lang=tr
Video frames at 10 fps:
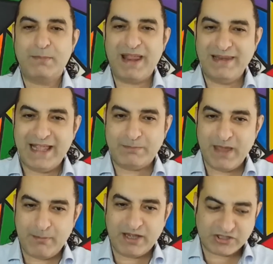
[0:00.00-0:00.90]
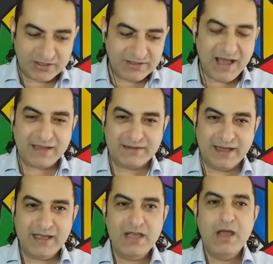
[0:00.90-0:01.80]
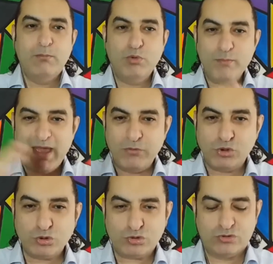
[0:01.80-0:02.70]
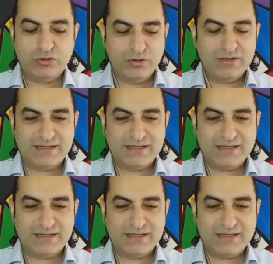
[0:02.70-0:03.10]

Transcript: belli etmeye başladığı anda bu mevcut e,